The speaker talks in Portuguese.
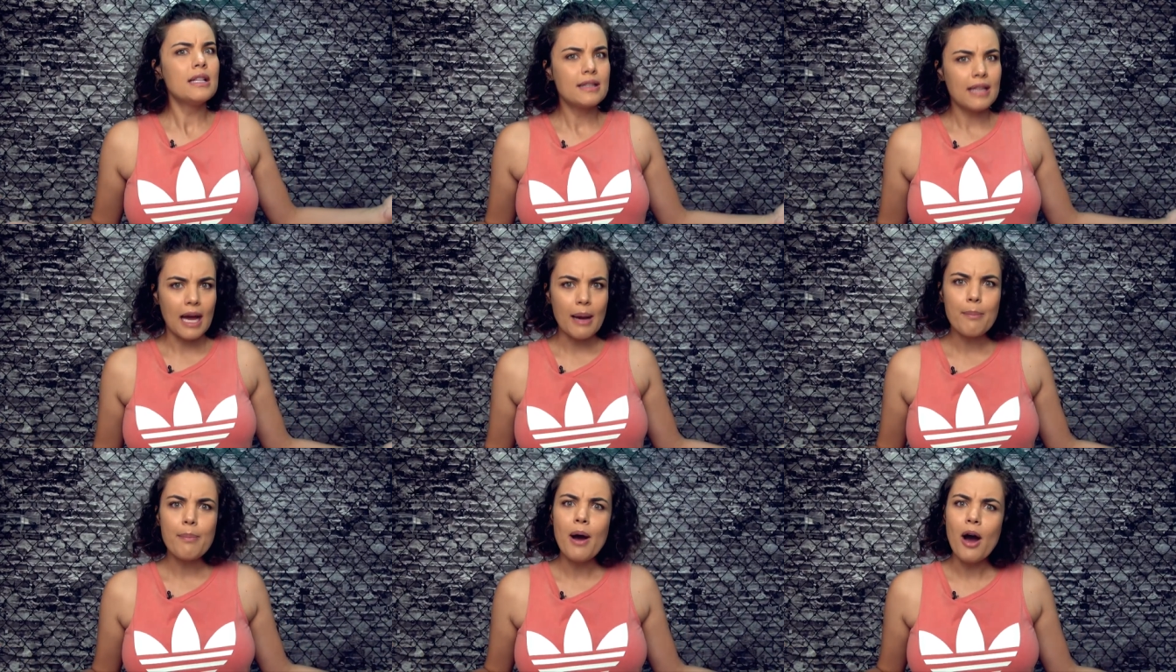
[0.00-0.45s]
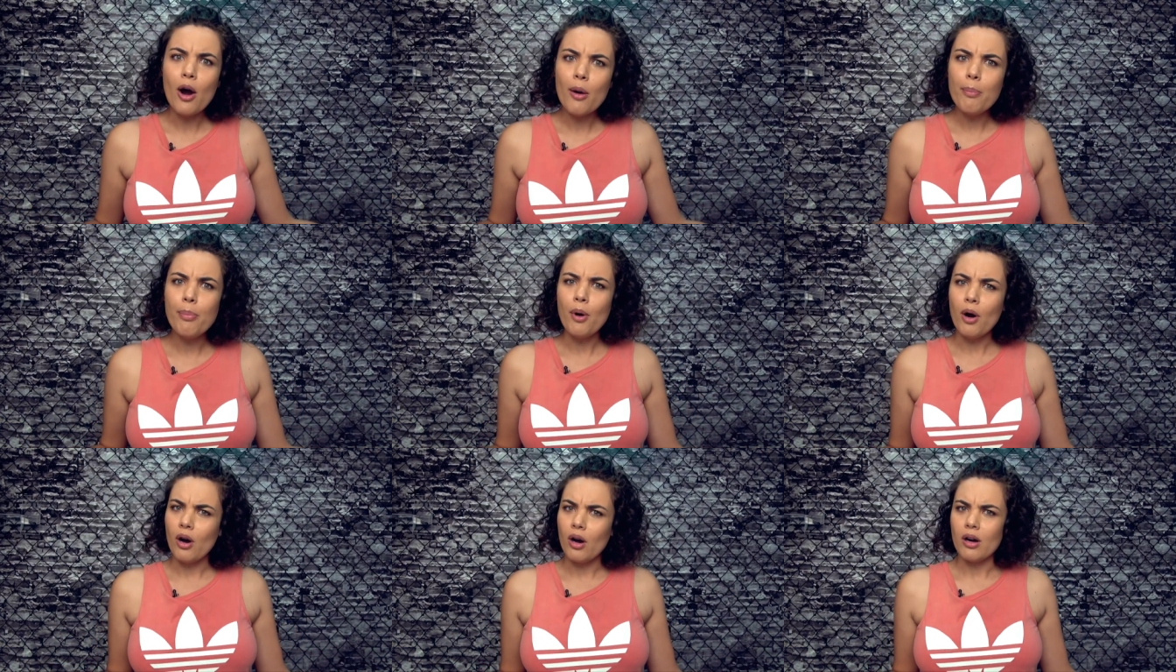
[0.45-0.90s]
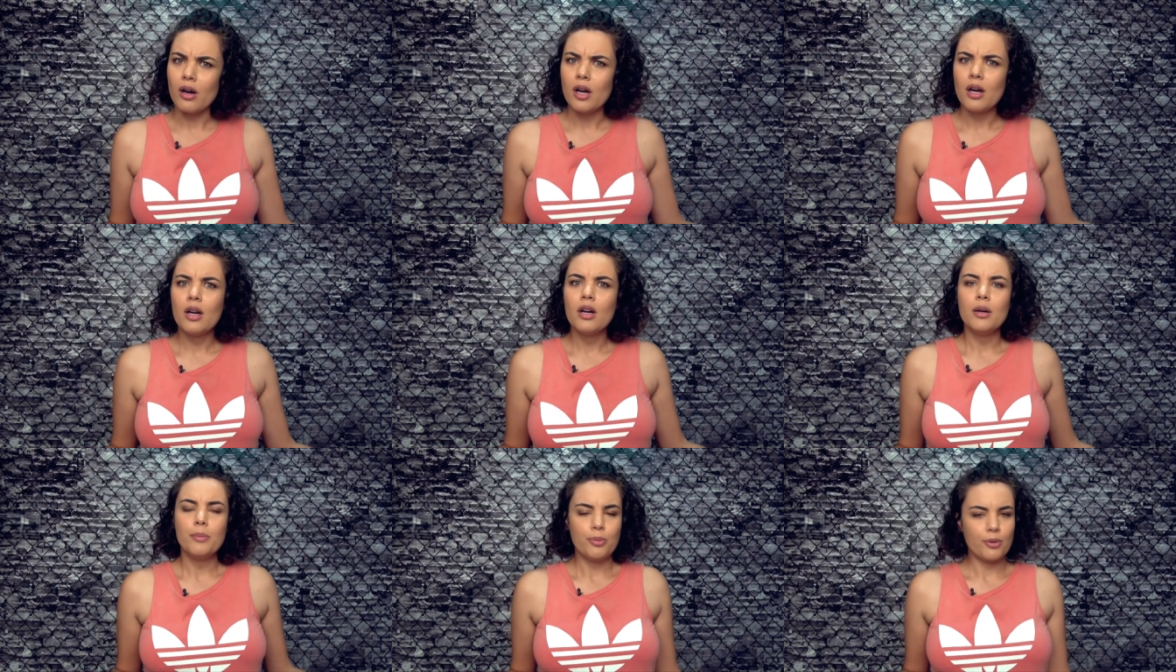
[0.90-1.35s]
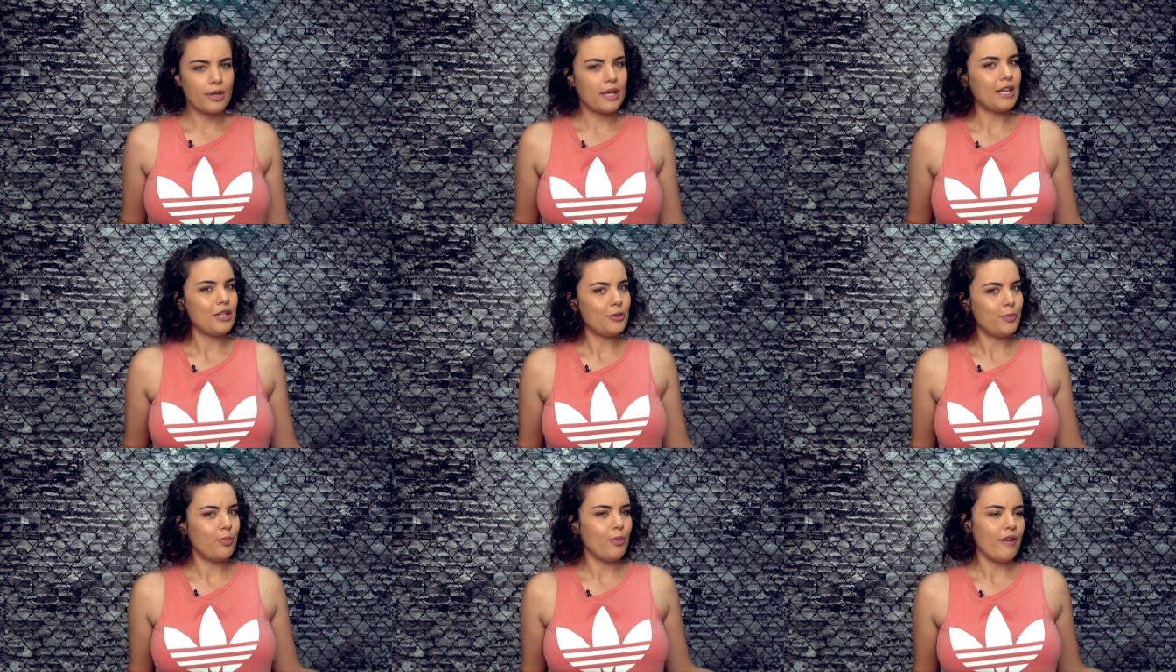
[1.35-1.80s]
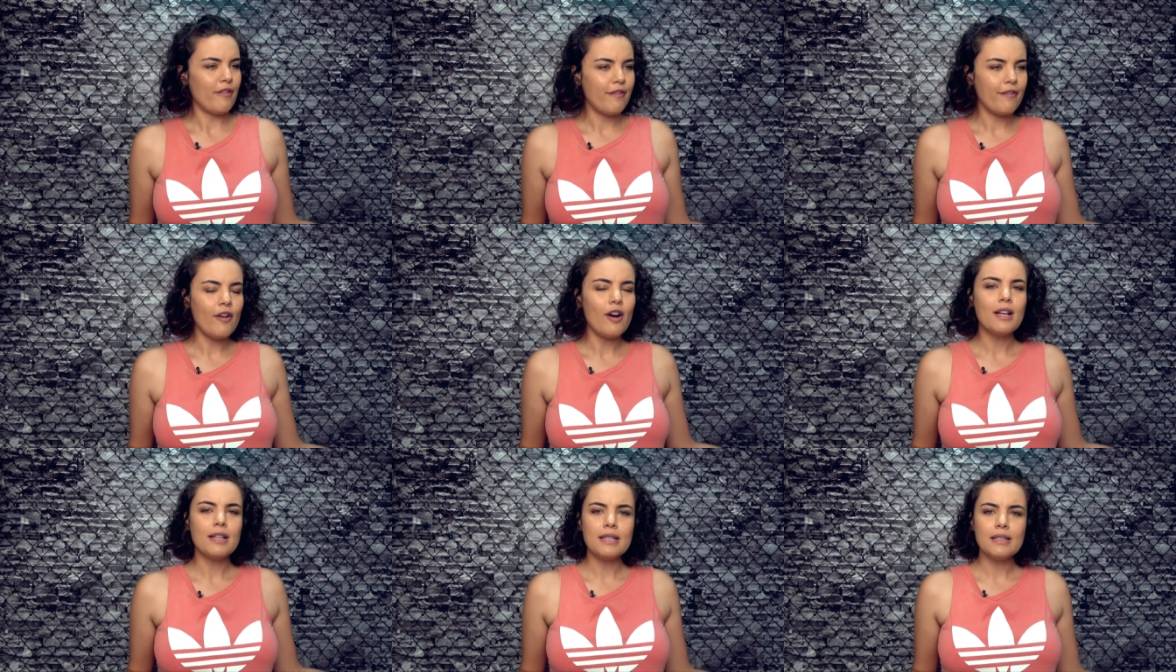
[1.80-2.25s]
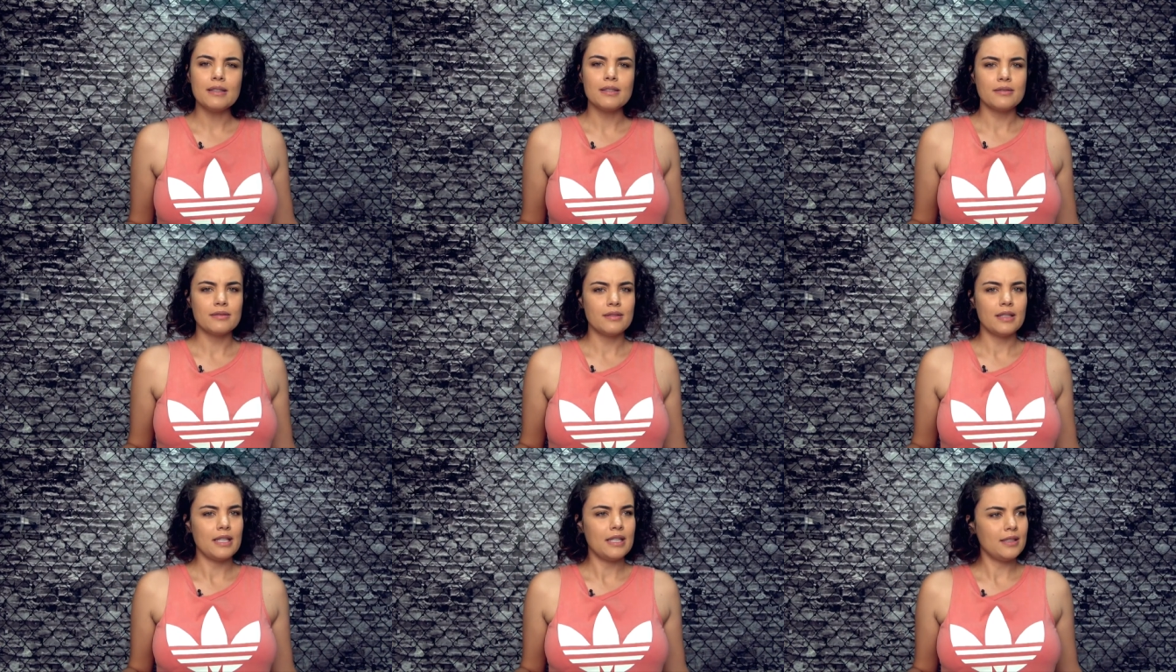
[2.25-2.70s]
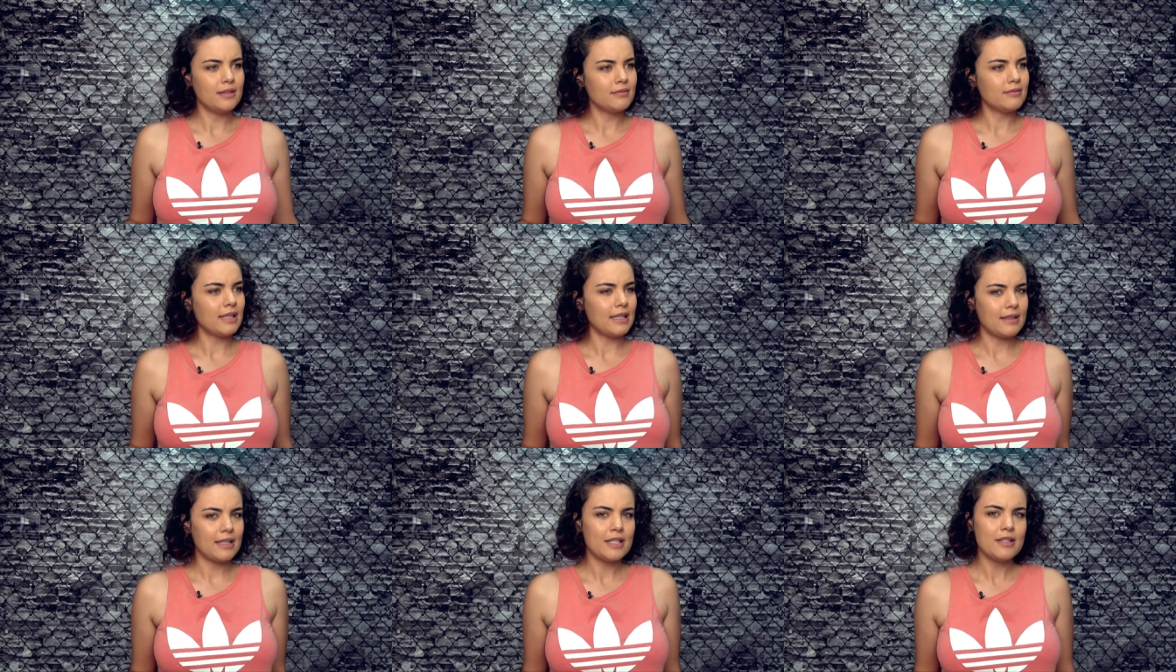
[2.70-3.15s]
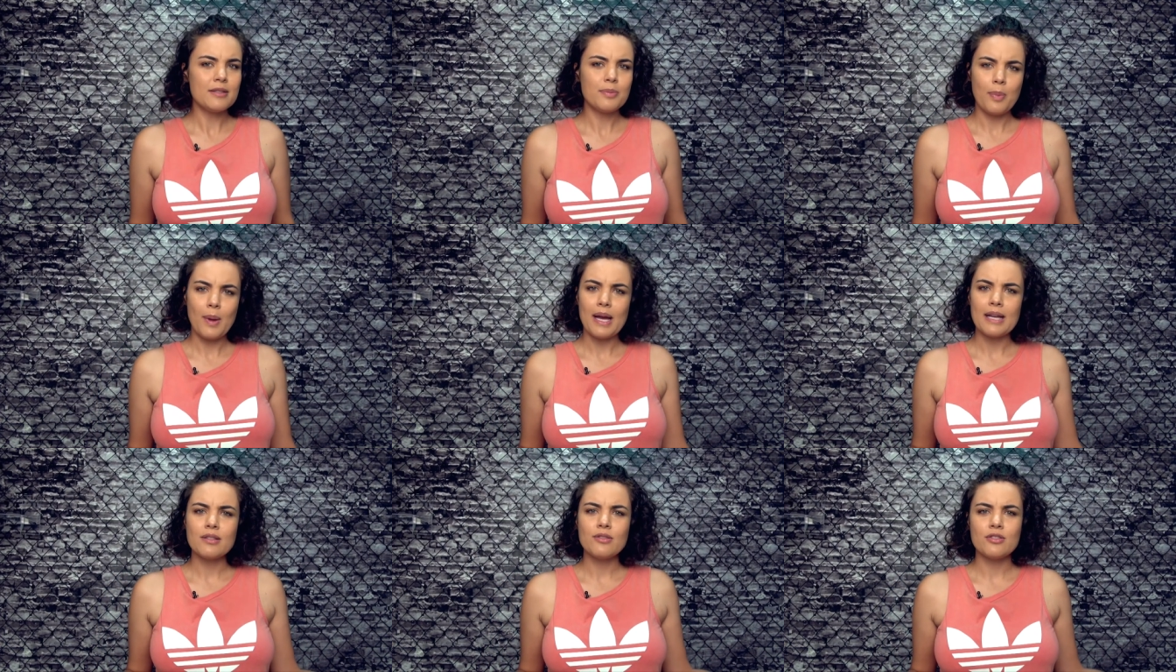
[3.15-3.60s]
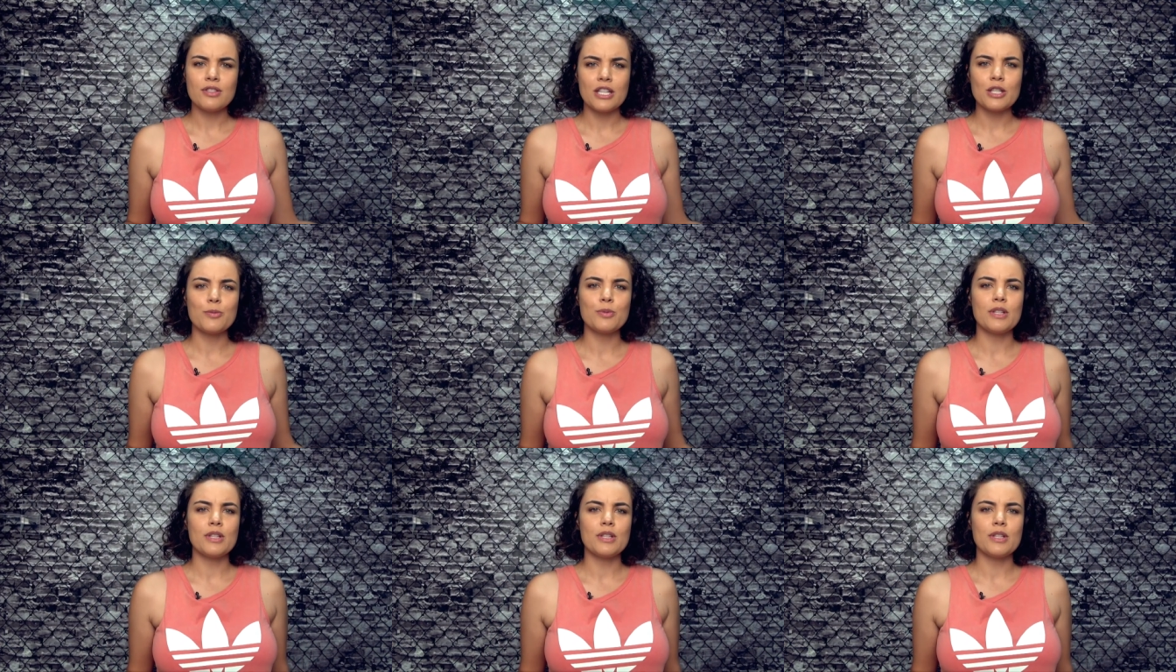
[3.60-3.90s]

Tá bom, pô. Porque, tipo, é foda. Ele não tá tendo espaço, gente.